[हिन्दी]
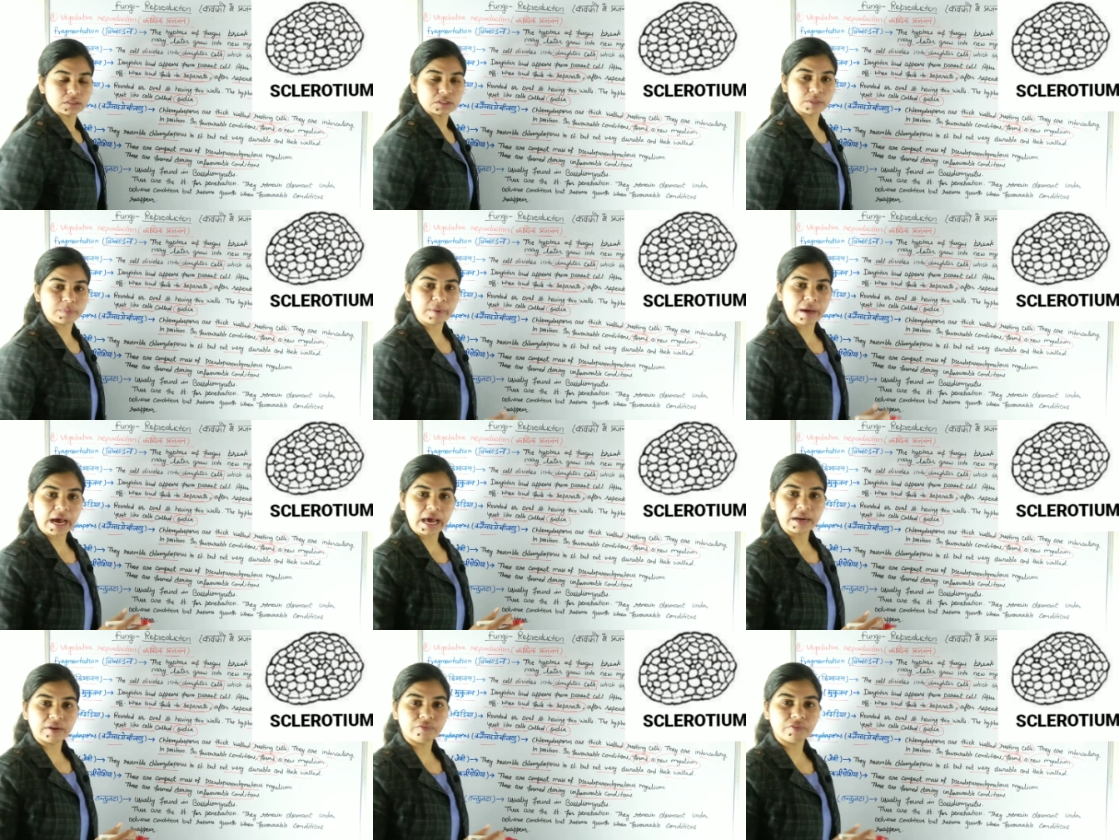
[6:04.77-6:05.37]
जब
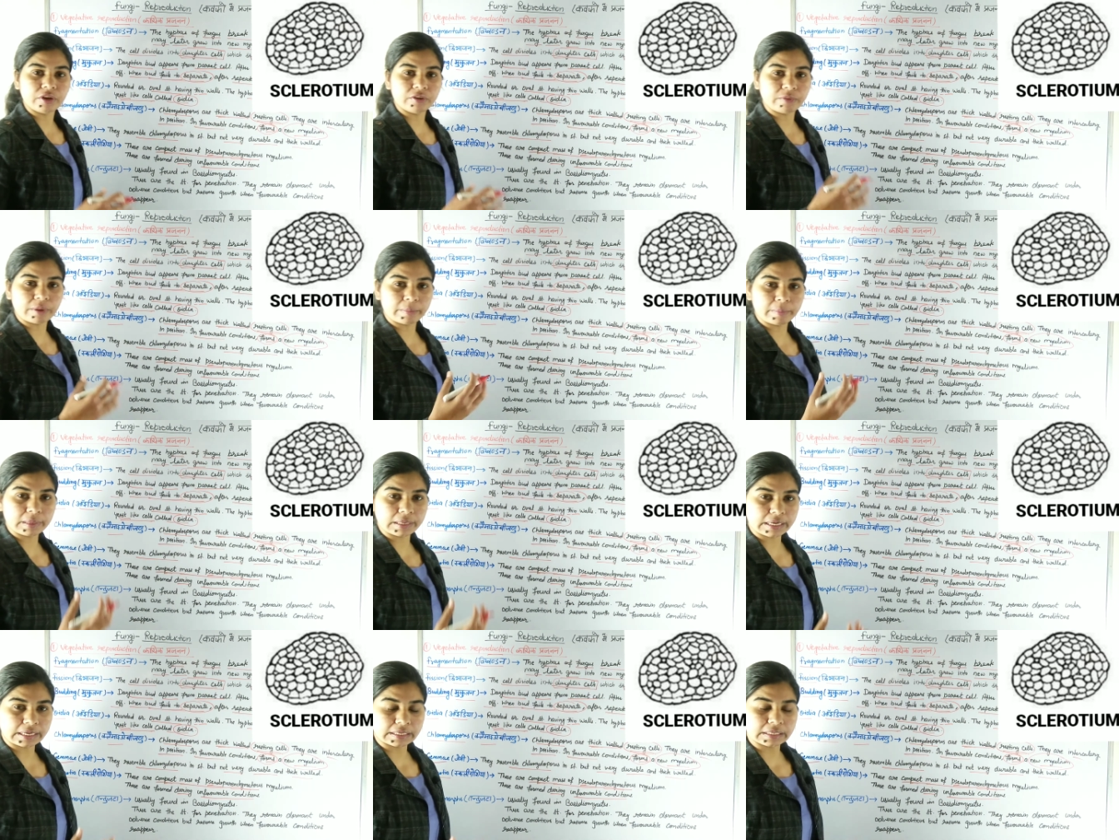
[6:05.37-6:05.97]

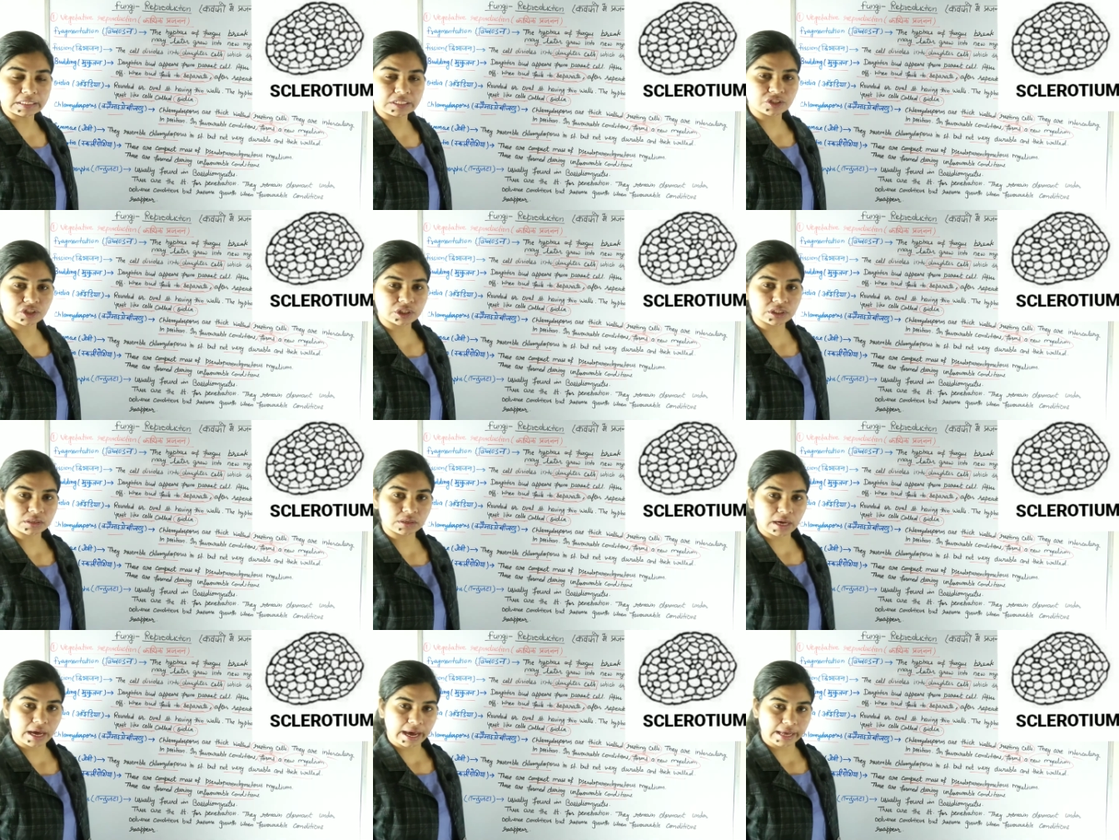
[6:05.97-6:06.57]
अनफेवरेबल
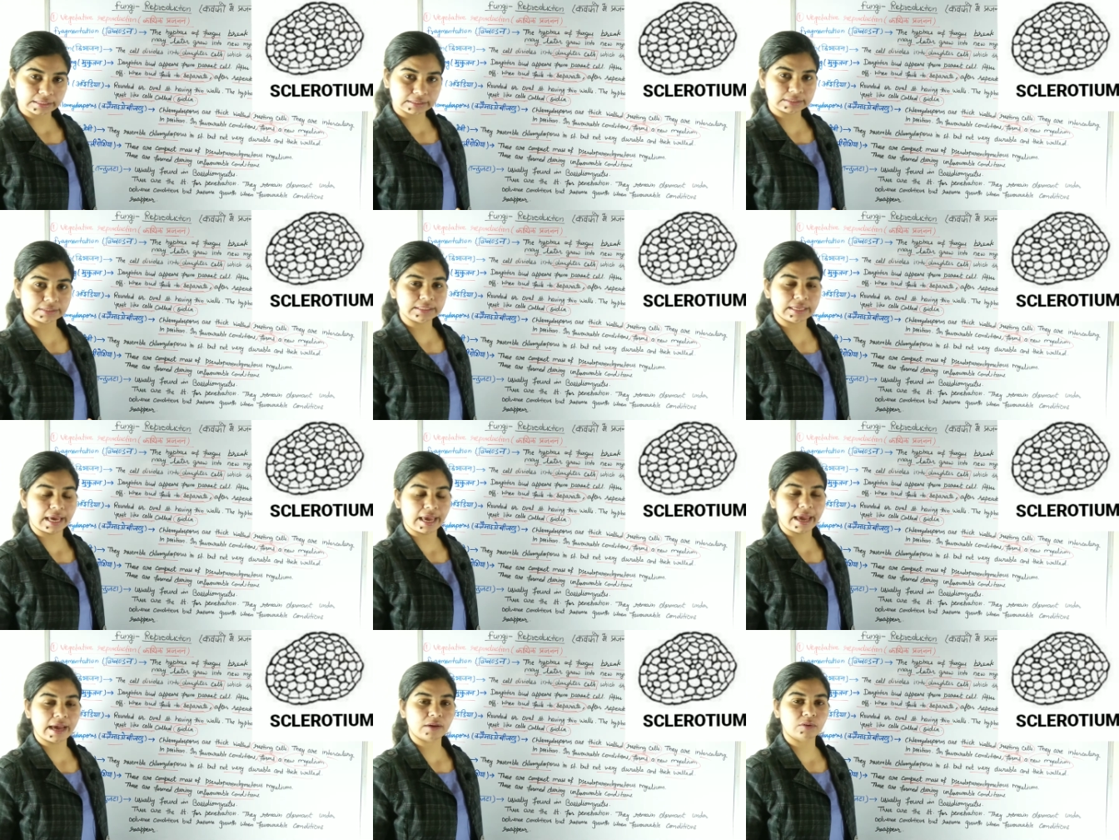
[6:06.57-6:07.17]
कंडीशन
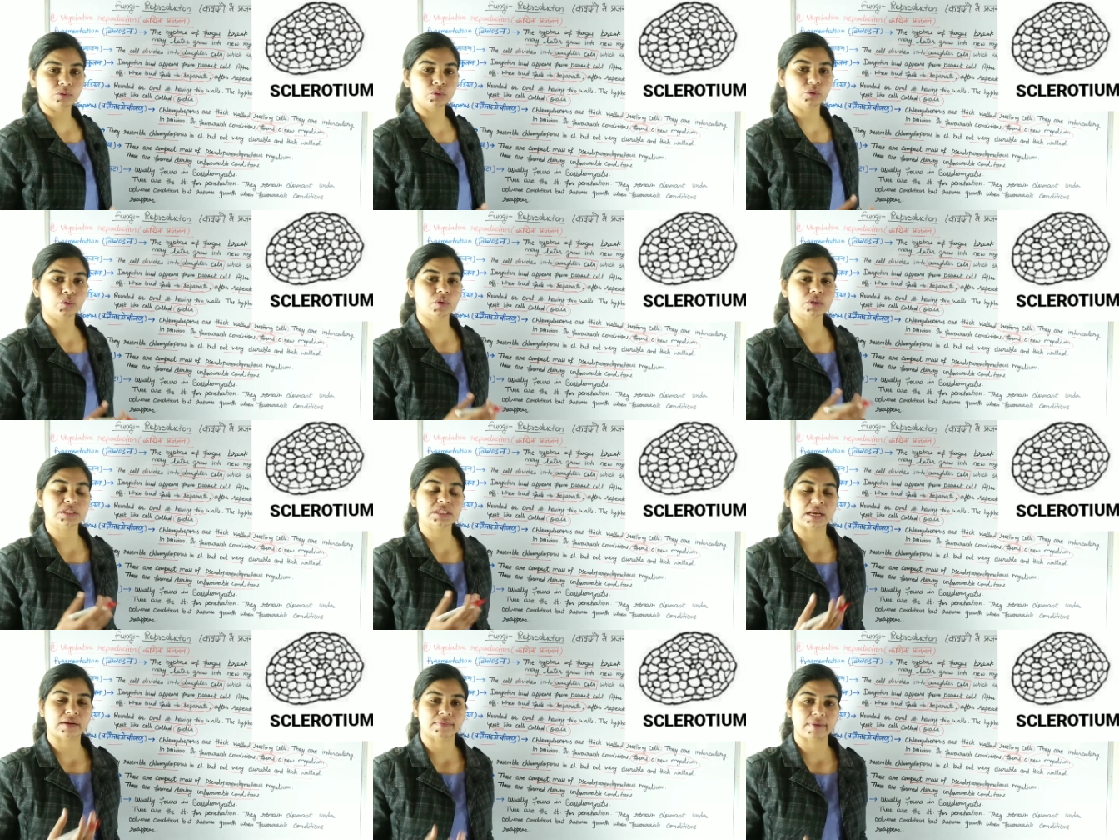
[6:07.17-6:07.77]
आती है खुद
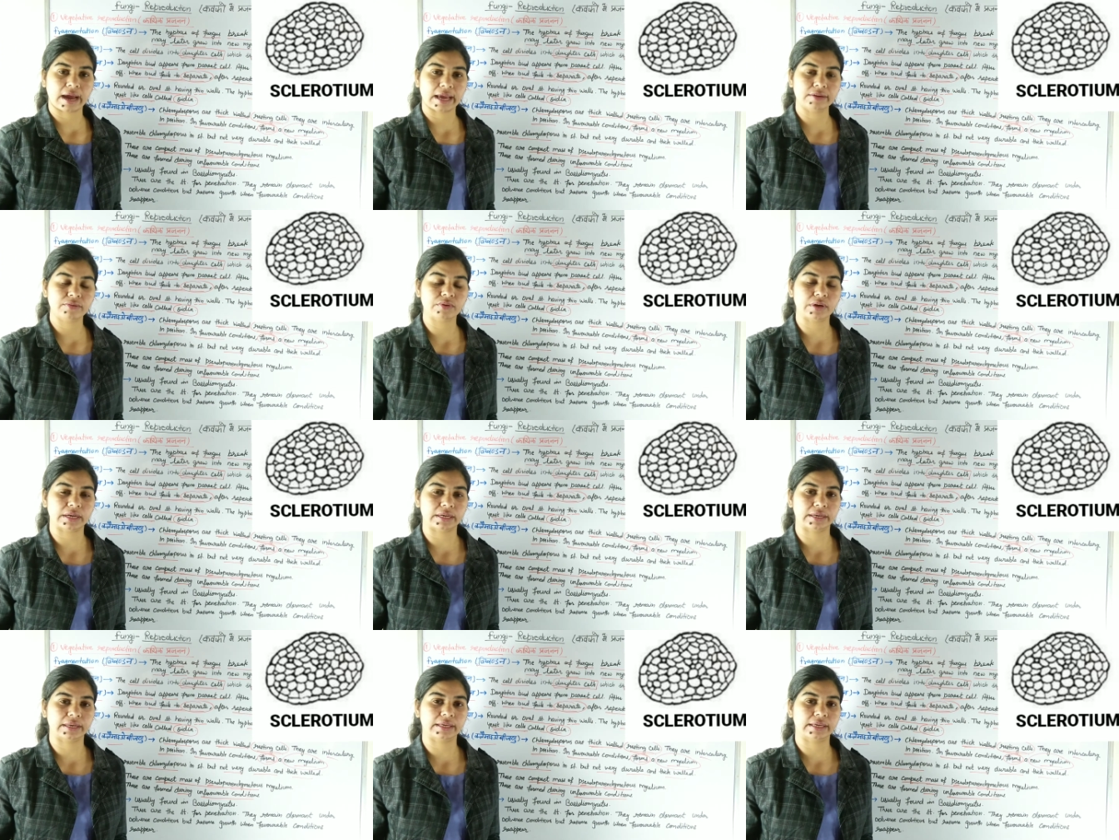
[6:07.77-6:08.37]
को सरवाइव
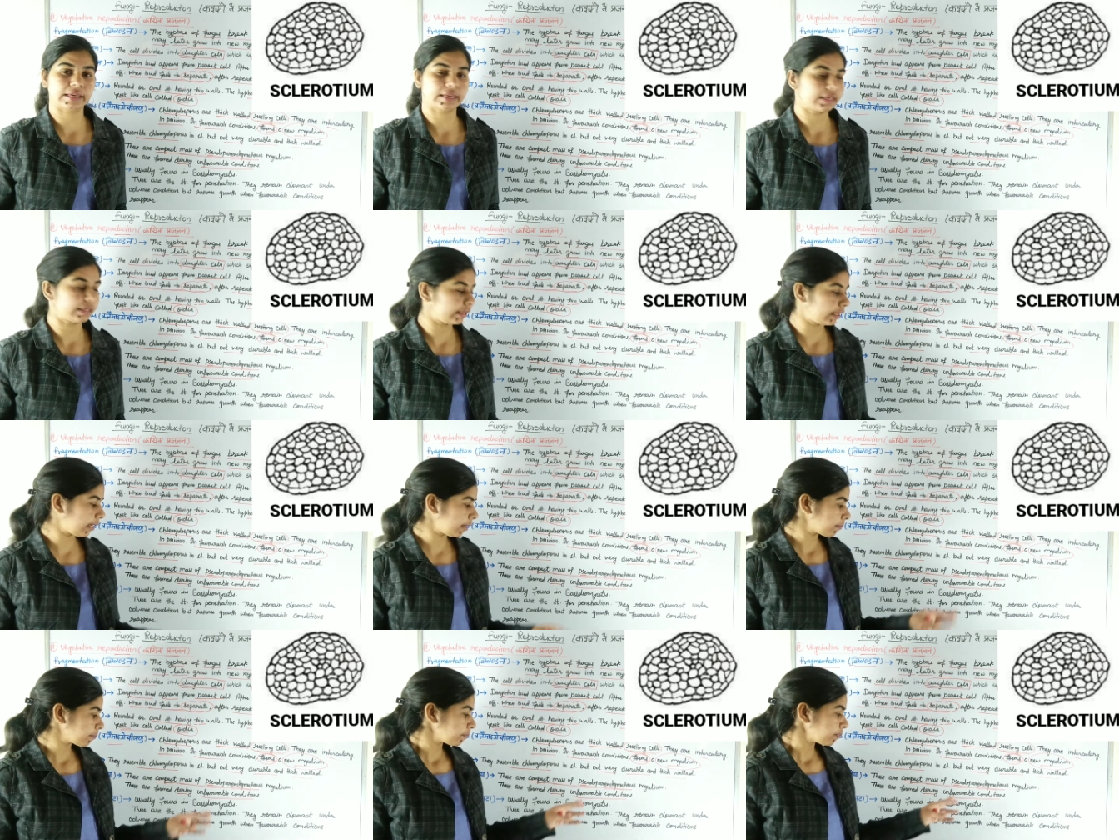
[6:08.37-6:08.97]
करने के
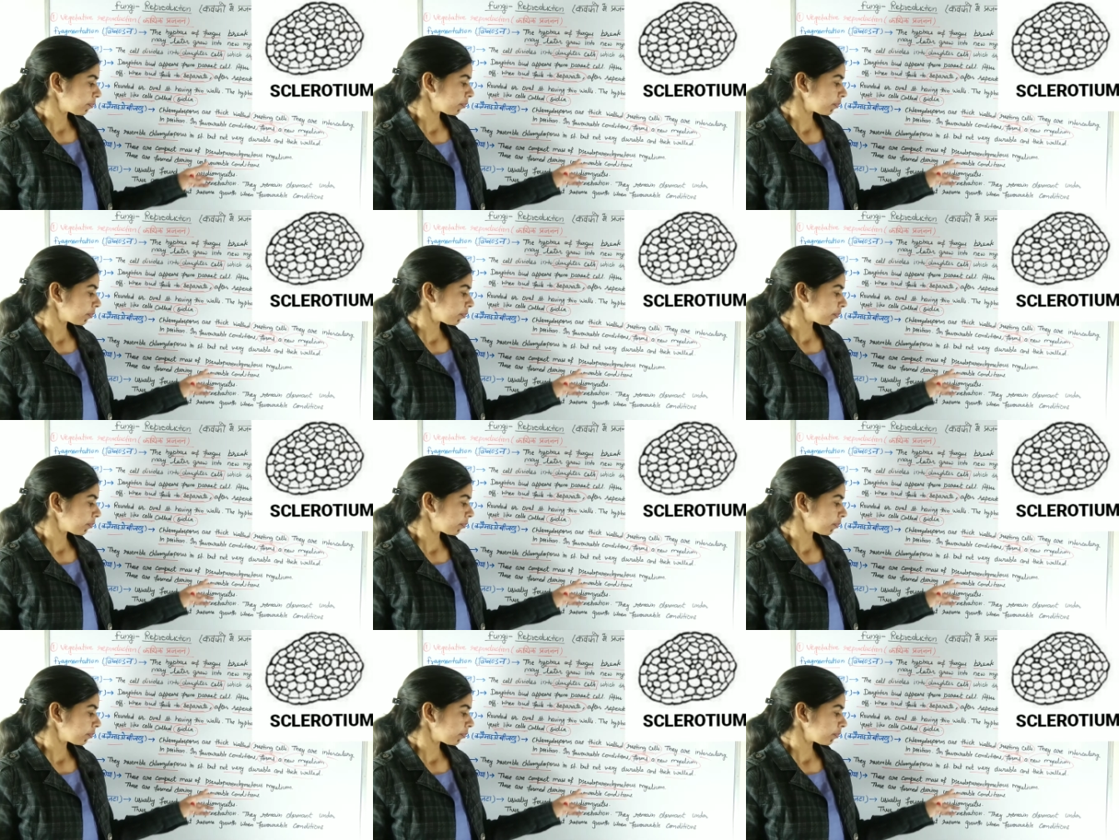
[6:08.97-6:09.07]
लिए